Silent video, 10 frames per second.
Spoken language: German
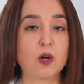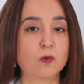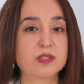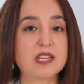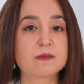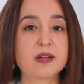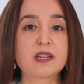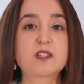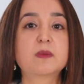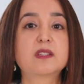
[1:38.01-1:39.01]
Und das mache
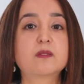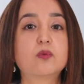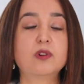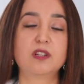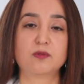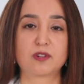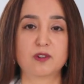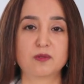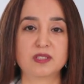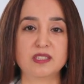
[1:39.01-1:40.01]
ich mit den
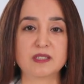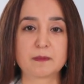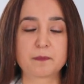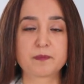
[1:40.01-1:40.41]
Polynukleotiden.